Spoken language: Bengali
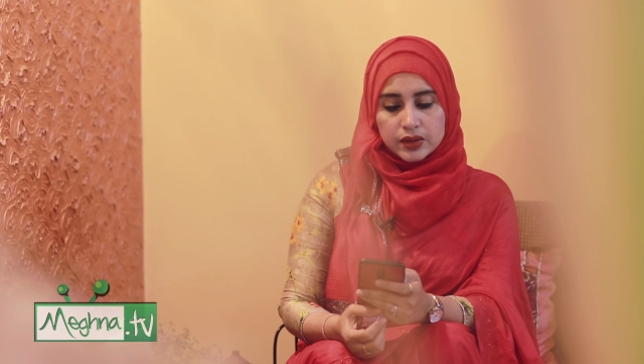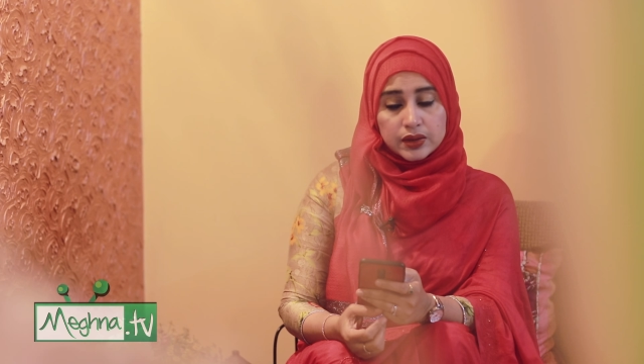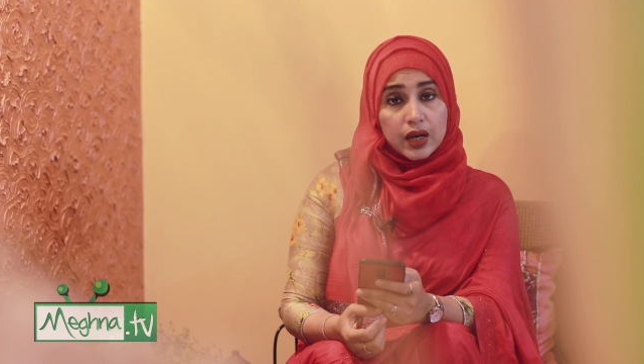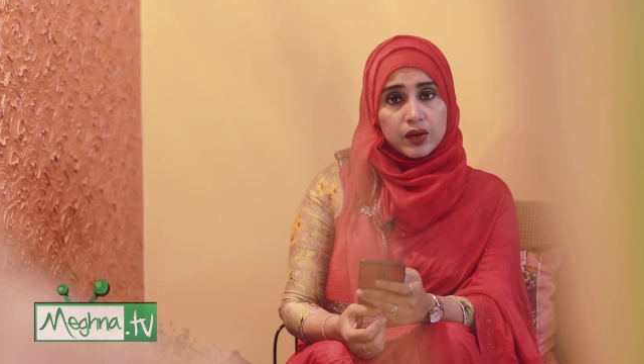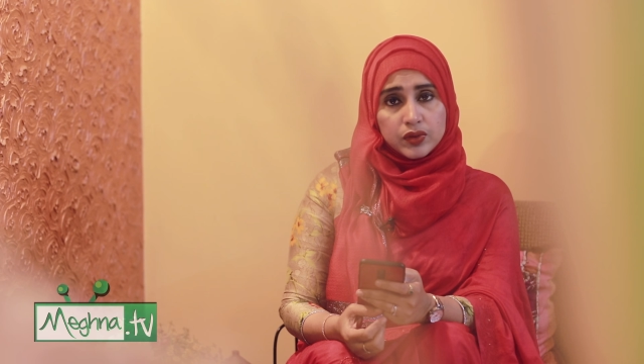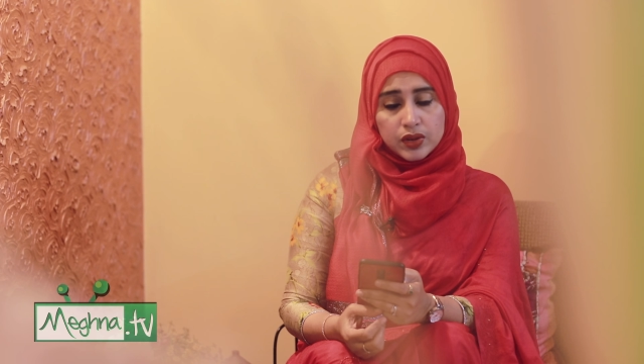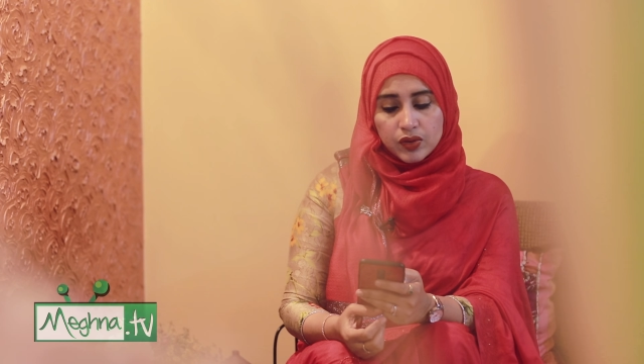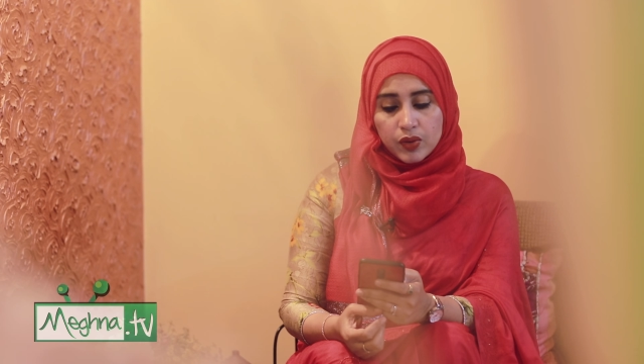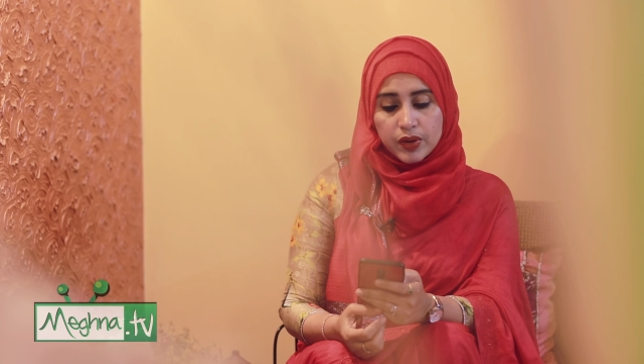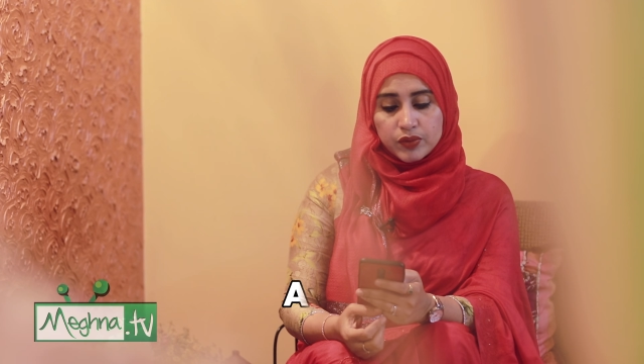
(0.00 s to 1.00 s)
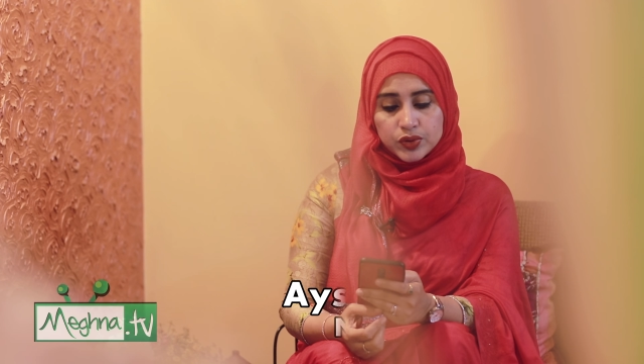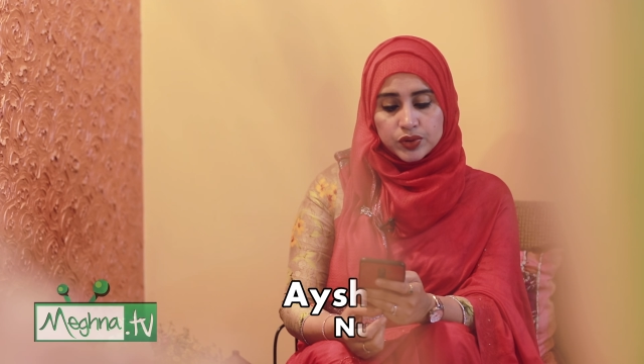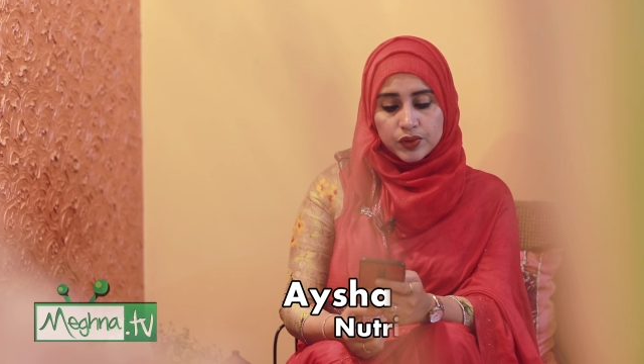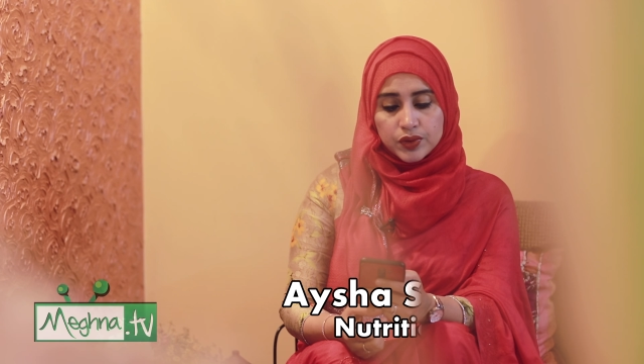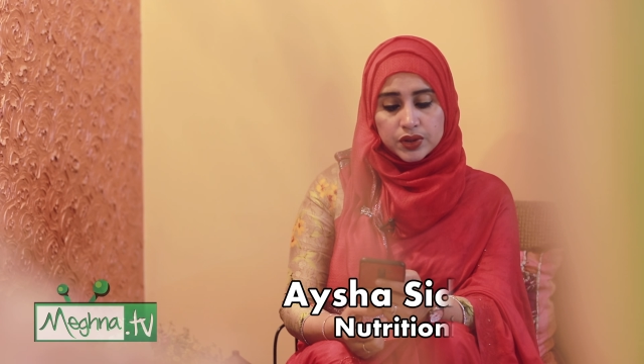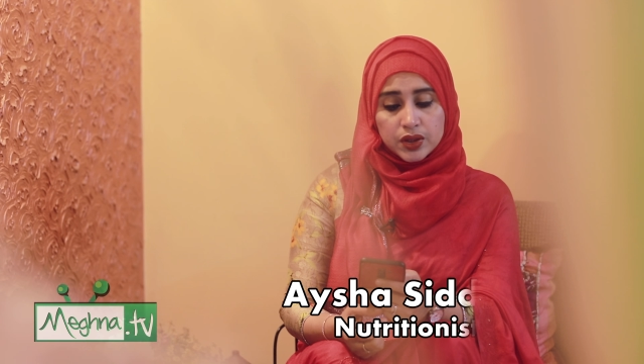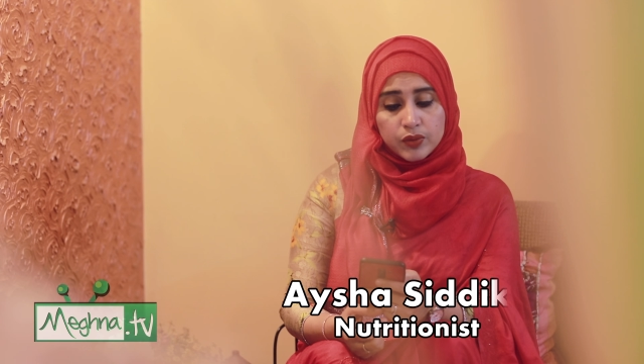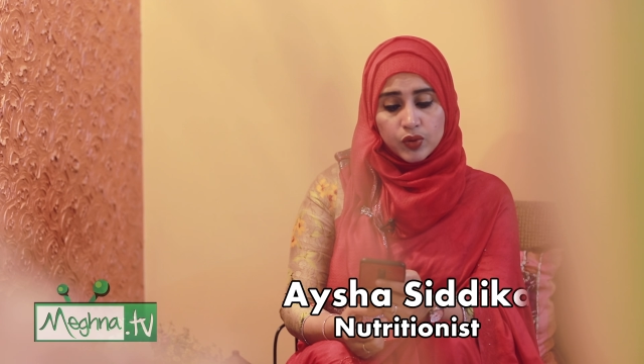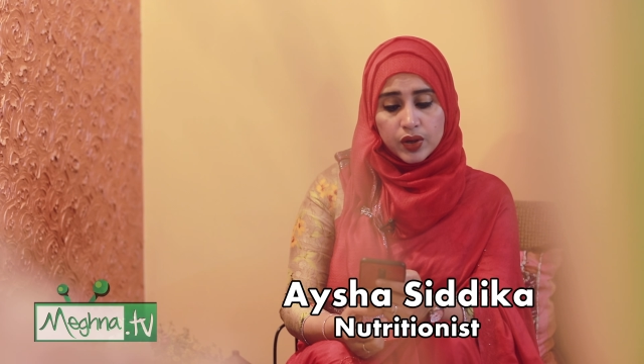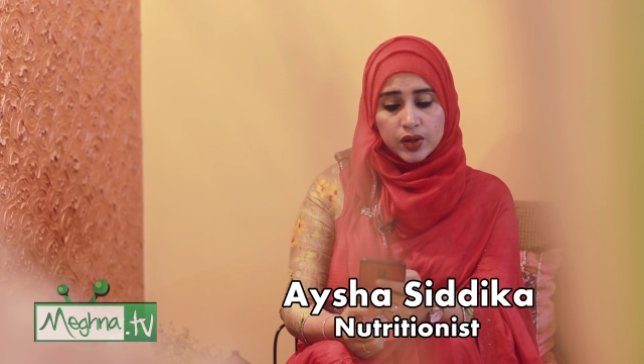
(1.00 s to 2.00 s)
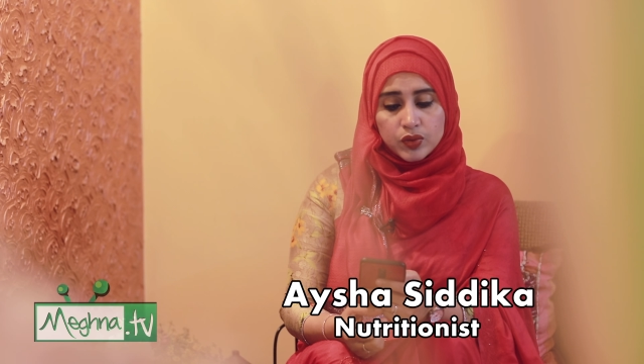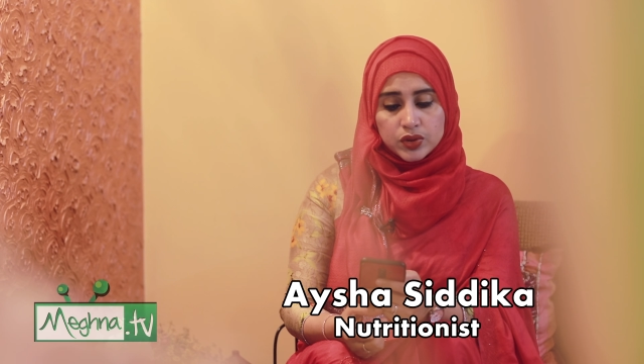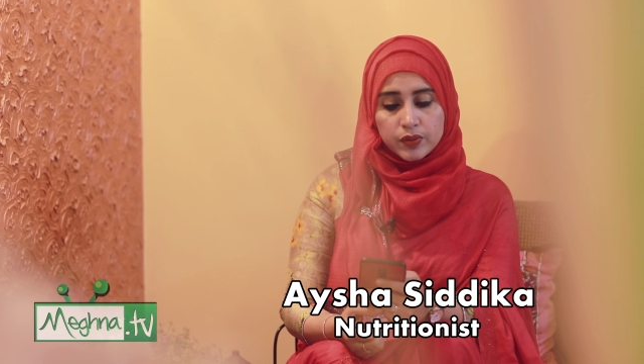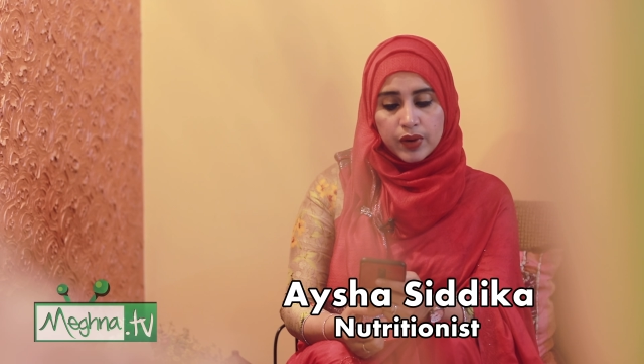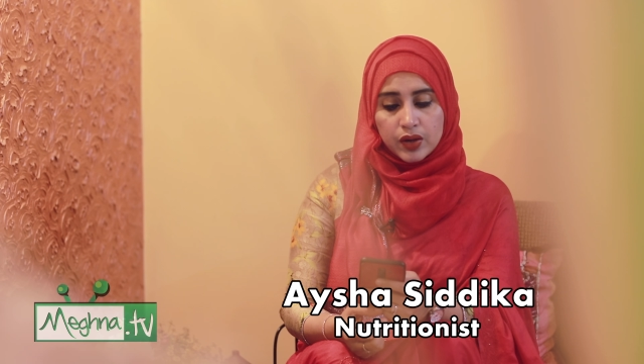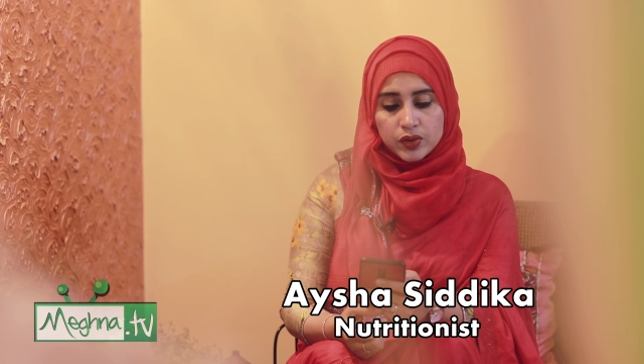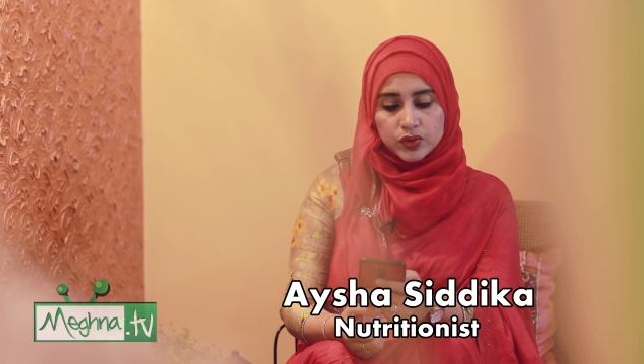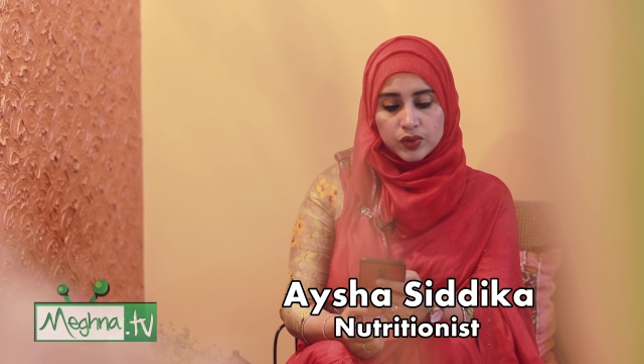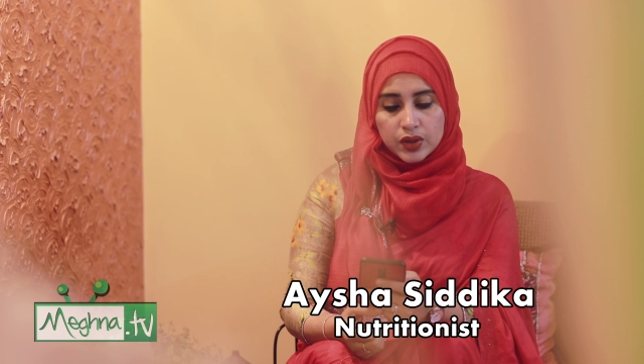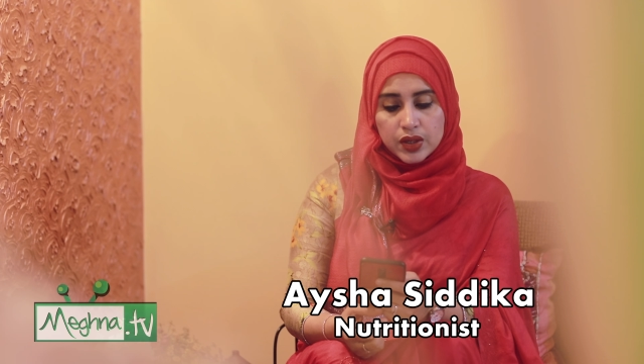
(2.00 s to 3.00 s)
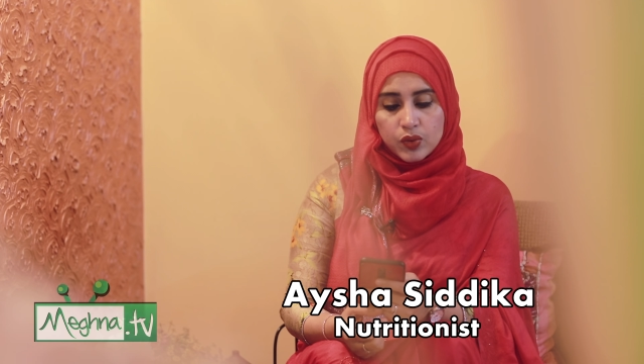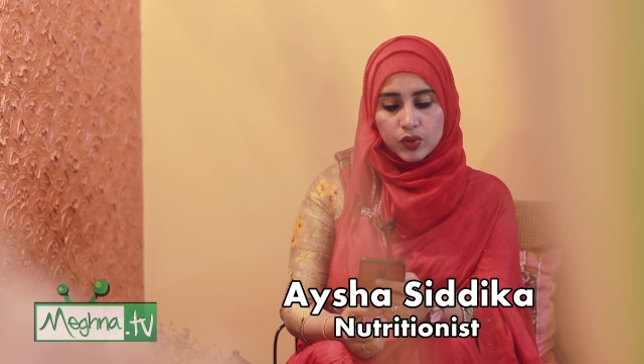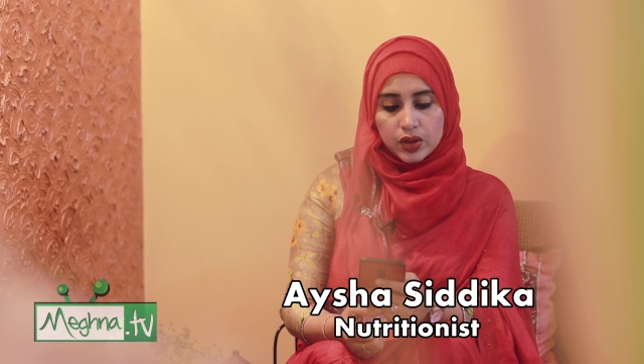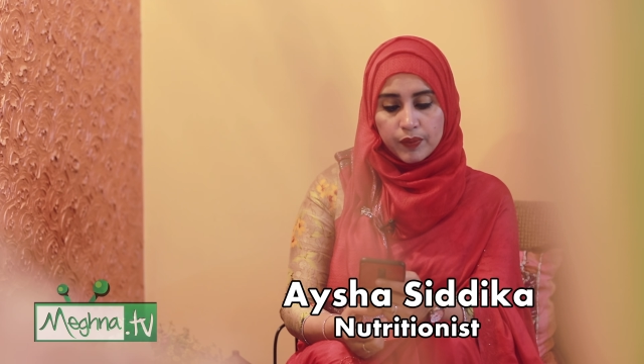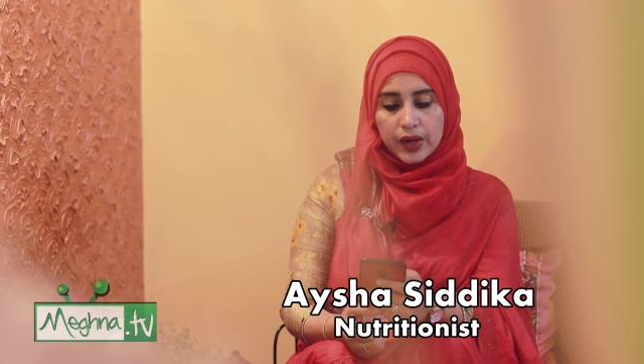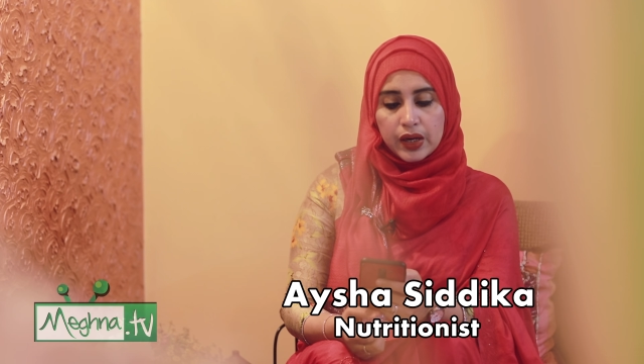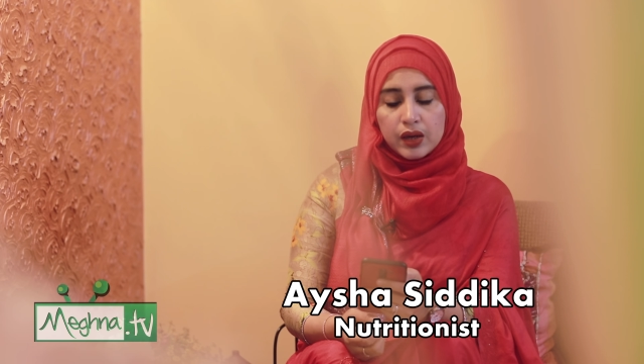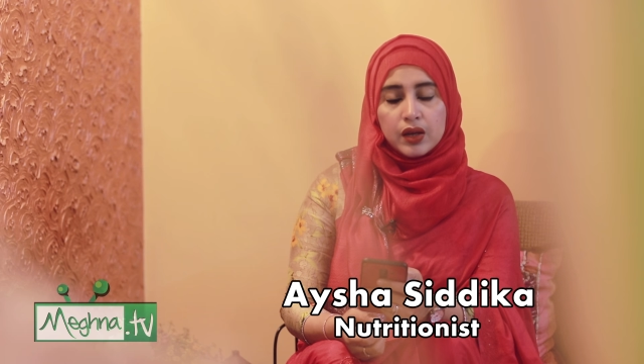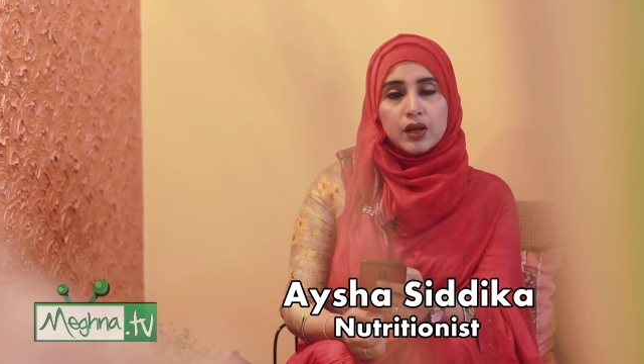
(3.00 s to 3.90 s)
সালাউদ্দিন রহমান প্রশ্ন করেছেন মুখের রুচি বাড়ানোর জন্য কি করতে পারেন